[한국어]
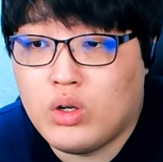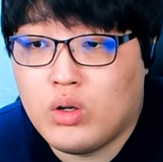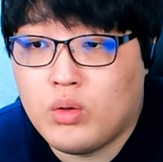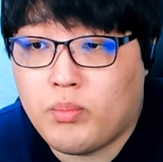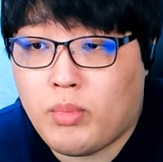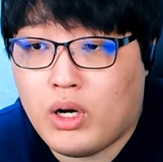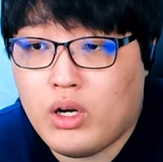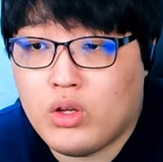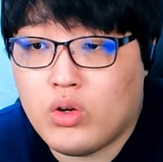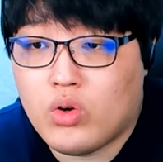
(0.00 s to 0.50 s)

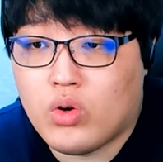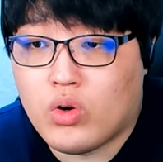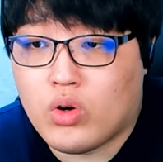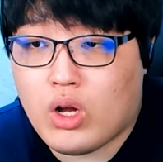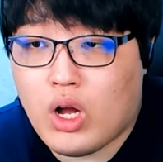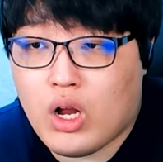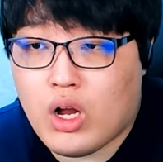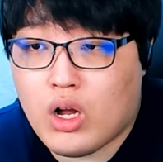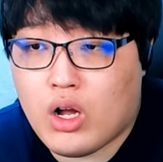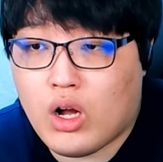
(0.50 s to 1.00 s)
빨리 이거
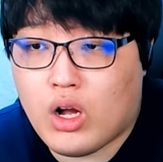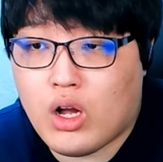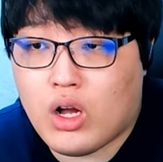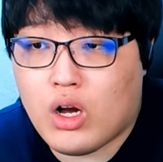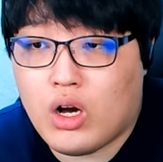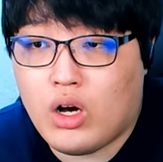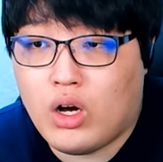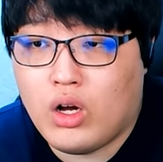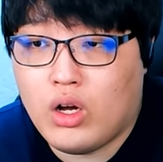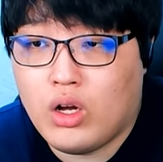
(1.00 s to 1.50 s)

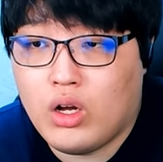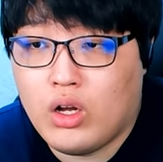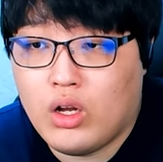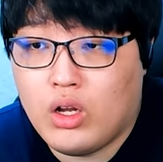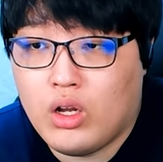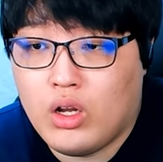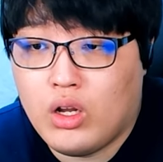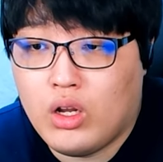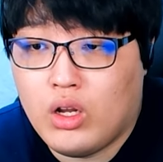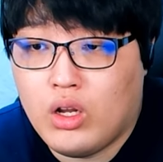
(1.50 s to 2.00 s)
까까까까까
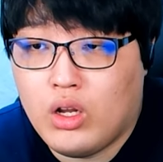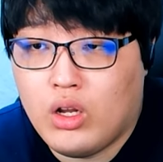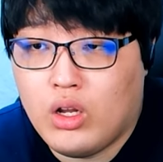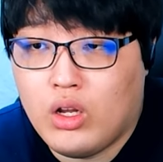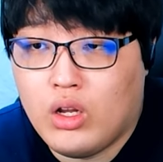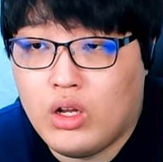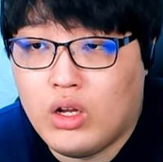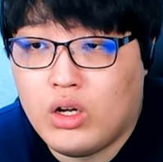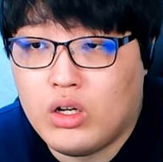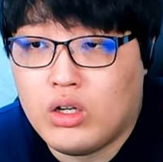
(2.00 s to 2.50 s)

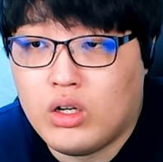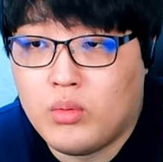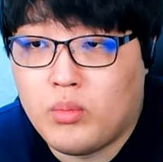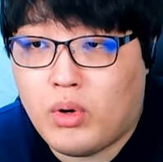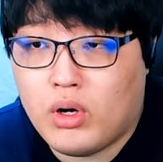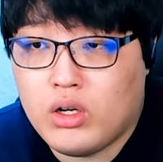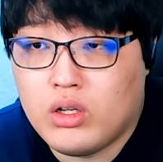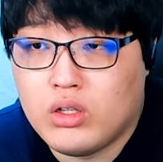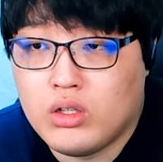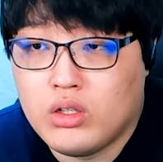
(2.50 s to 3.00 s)

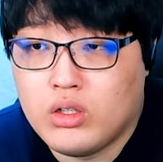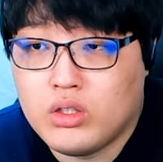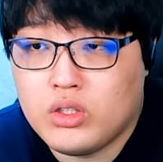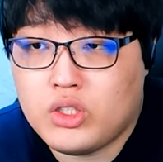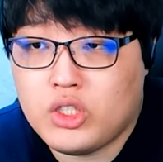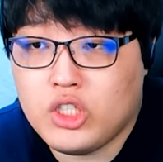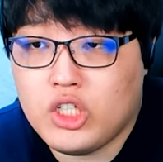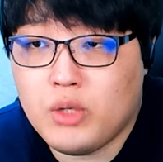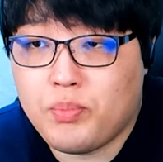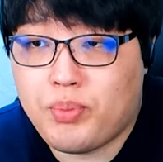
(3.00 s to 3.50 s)
빨리
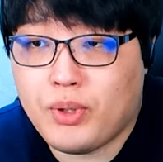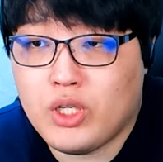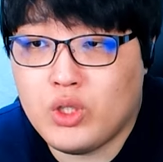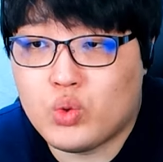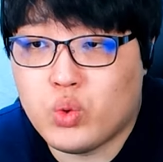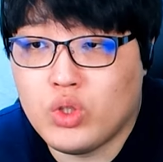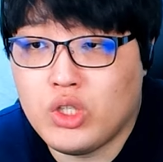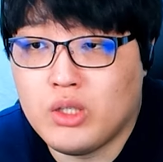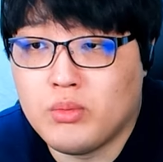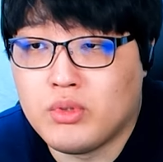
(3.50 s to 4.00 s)
시급해 이
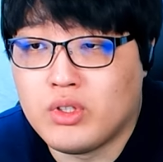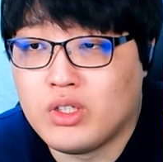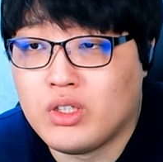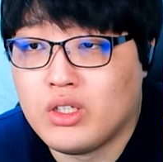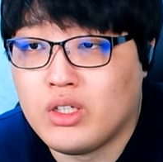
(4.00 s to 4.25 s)
손님은